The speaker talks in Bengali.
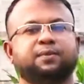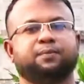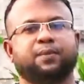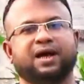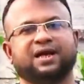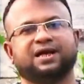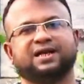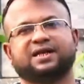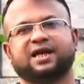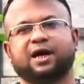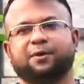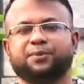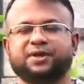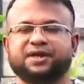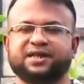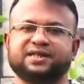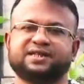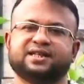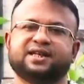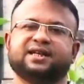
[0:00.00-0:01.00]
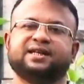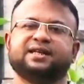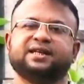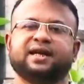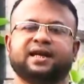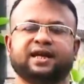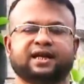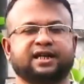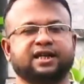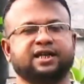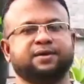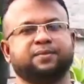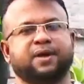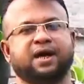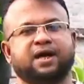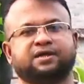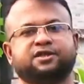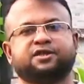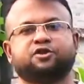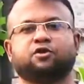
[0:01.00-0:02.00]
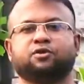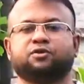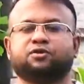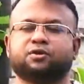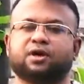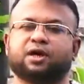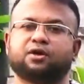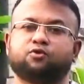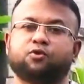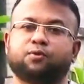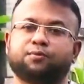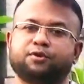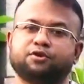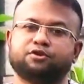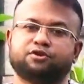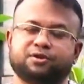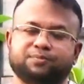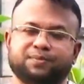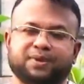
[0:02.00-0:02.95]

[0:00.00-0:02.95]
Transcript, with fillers: মালিক আমি নিজেই হেকিম হাজি খন্দকার কবির হোসেন